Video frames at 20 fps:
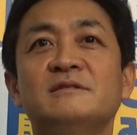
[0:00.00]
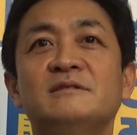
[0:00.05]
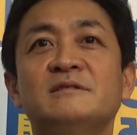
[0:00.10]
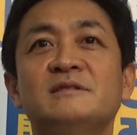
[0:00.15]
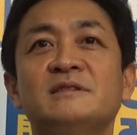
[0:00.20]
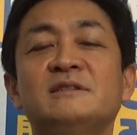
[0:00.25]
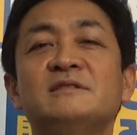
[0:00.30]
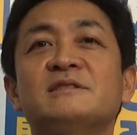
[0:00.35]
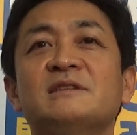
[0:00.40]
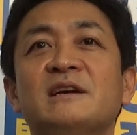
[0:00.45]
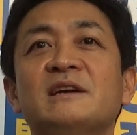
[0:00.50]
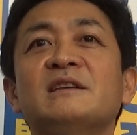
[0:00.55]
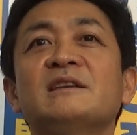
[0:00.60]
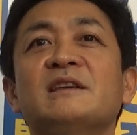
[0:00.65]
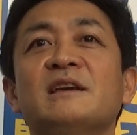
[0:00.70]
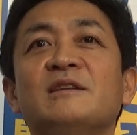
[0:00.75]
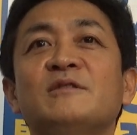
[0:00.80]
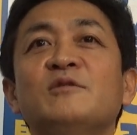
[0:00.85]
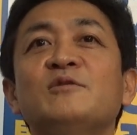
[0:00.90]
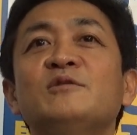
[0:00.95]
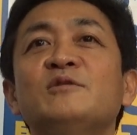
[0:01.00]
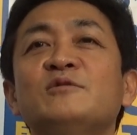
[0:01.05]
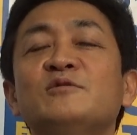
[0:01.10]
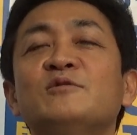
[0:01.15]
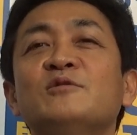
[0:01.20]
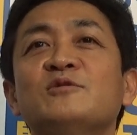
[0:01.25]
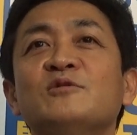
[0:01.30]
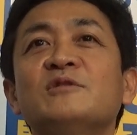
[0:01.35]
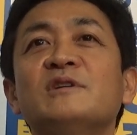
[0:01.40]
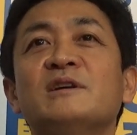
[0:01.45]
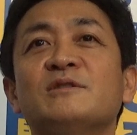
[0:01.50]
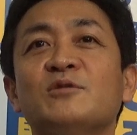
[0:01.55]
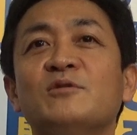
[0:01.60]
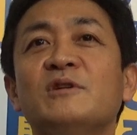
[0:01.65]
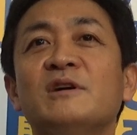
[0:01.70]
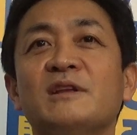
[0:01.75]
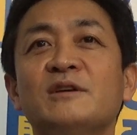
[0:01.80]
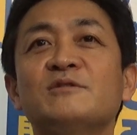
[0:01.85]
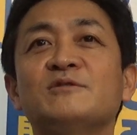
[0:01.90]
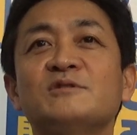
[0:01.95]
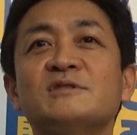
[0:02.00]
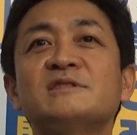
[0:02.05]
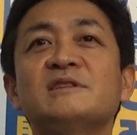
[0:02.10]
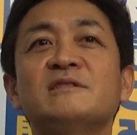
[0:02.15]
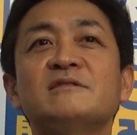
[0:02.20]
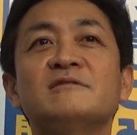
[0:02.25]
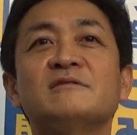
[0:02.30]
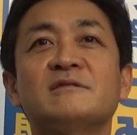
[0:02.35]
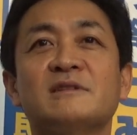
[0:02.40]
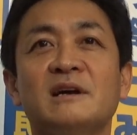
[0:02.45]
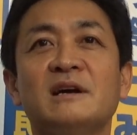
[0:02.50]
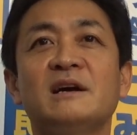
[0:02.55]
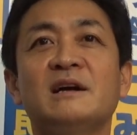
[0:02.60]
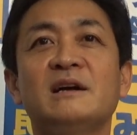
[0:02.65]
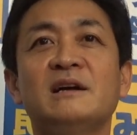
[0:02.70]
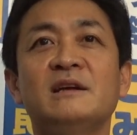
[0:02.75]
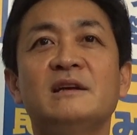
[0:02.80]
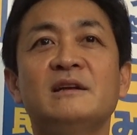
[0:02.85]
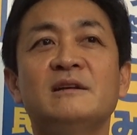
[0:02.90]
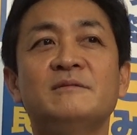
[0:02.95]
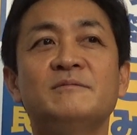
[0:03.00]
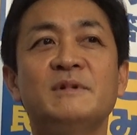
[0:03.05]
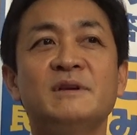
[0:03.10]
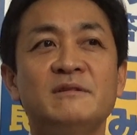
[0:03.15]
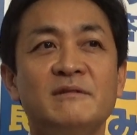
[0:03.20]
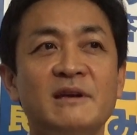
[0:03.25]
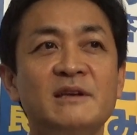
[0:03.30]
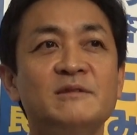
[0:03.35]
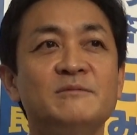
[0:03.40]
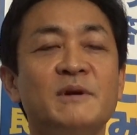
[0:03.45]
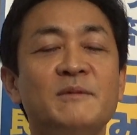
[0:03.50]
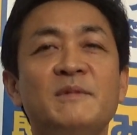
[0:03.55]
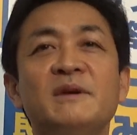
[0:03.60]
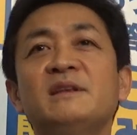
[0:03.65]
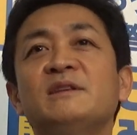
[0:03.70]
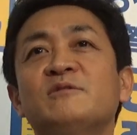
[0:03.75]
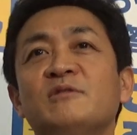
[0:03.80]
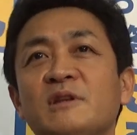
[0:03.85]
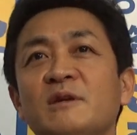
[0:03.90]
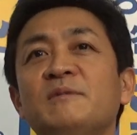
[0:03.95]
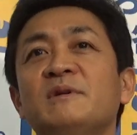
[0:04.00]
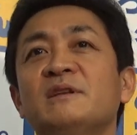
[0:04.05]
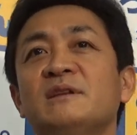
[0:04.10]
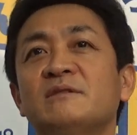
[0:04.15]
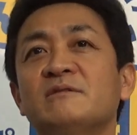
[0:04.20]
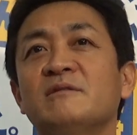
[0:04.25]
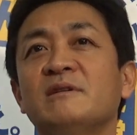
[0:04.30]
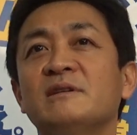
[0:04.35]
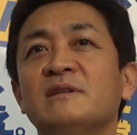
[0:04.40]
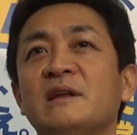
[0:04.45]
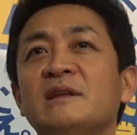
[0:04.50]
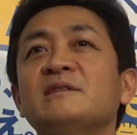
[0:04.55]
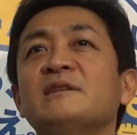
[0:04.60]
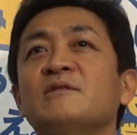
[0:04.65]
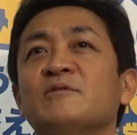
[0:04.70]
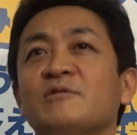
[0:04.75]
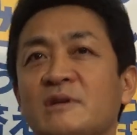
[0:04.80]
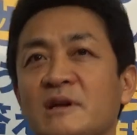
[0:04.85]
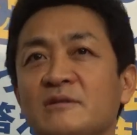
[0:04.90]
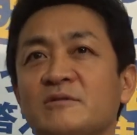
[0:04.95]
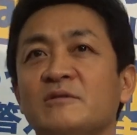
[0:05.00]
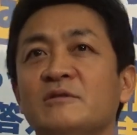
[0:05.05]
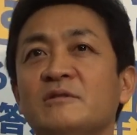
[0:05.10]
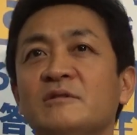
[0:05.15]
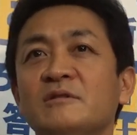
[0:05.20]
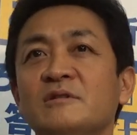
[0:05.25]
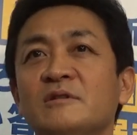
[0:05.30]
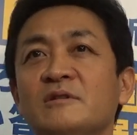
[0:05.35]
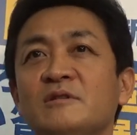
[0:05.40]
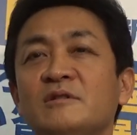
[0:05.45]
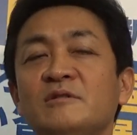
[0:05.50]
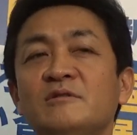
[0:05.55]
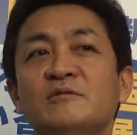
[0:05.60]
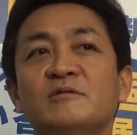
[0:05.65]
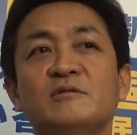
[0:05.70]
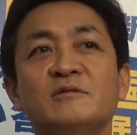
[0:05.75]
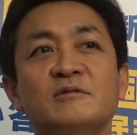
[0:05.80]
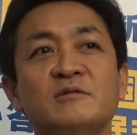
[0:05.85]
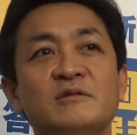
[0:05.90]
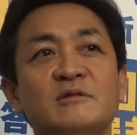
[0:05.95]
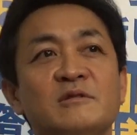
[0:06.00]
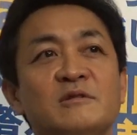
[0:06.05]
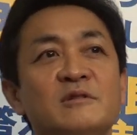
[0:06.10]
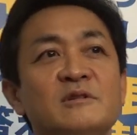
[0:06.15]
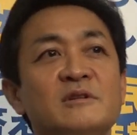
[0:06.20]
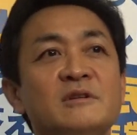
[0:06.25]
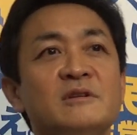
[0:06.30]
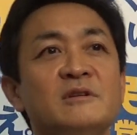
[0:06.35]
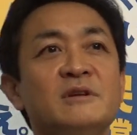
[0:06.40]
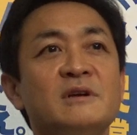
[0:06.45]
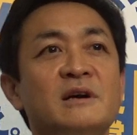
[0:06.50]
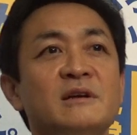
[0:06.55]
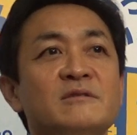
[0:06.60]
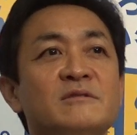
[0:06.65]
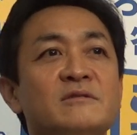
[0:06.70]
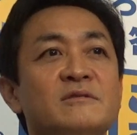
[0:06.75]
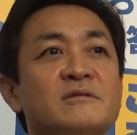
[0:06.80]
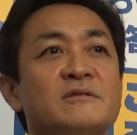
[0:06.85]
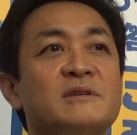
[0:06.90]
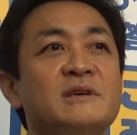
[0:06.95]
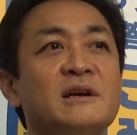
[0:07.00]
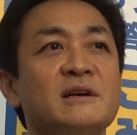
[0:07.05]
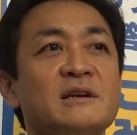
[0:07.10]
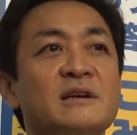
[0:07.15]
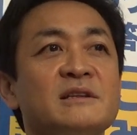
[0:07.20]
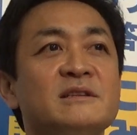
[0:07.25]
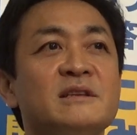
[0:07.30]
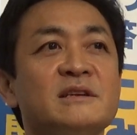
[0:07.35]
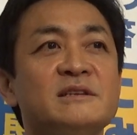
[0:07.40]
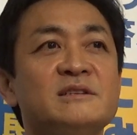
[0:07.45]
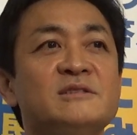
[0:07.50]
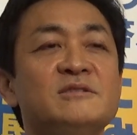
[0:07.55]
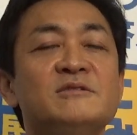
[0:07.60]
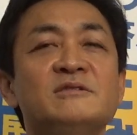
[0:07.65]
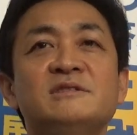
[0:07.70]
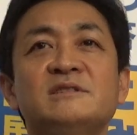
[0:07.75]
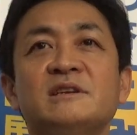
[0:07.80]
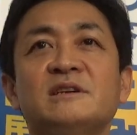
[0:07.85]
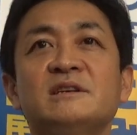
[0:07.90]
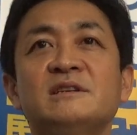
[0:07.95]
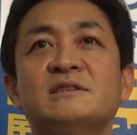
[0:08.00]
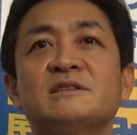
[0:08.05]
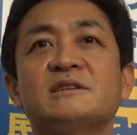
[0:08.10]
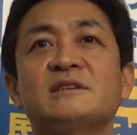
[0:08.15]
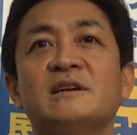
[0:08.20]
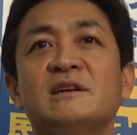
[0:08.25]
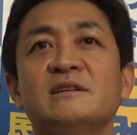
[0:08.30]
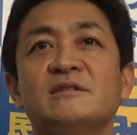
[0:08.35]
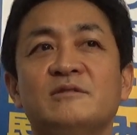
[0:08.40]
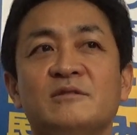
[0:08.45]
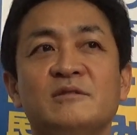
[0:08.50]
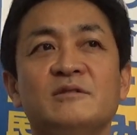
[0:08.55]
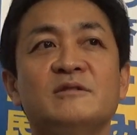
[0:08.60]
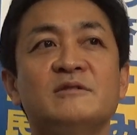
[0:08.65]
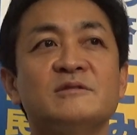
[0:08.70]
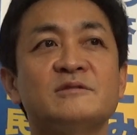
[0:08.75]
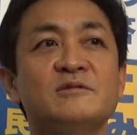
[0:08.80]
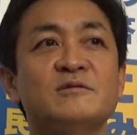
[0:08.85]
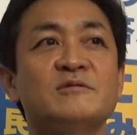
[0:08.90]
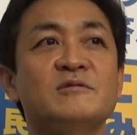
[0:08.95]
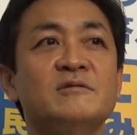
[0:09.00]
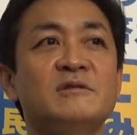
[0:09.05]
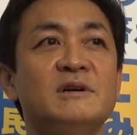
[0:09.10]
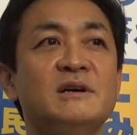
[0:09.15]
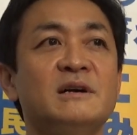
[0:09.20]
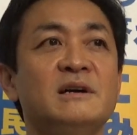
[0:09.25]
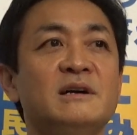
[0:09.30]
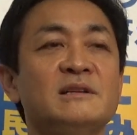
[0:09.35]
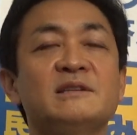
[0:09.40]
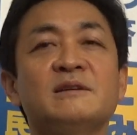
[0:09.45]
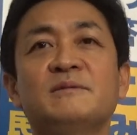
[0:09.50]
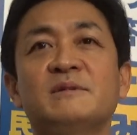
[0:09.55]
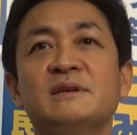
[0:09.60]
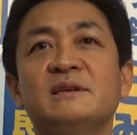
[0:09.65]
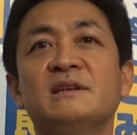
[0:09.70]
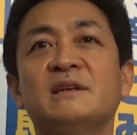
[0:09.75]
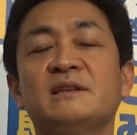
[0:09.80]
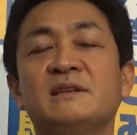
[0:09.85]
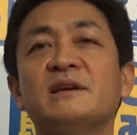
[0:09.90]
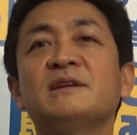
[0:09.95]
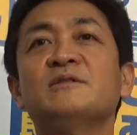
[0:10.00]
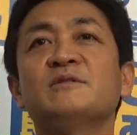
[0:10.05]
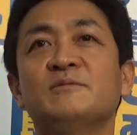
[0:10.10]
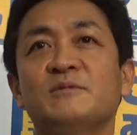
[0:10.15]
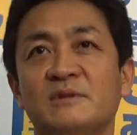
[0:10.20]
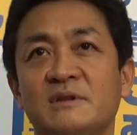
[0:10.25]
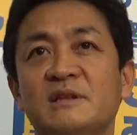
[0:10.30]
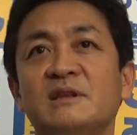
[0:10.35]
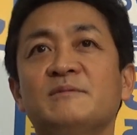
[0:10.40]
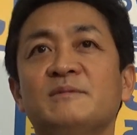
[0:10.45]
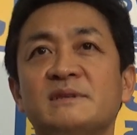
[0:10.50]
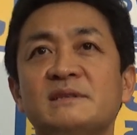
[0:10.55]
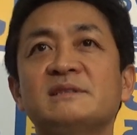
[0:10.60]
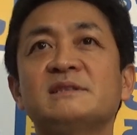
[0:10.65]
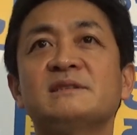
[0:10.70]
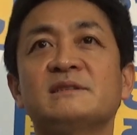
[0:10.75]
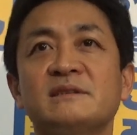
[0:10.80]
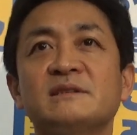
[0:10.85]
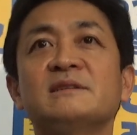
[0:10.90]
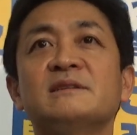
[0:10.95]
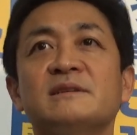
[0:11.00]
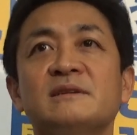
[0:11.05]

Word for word: 事実関係、どういうことが問われようとしているのか、まあ、いわゆるまあメリットデメリットは何なのかということをあの客観的中立的にしっかりとそこは頭に入れたいと思っています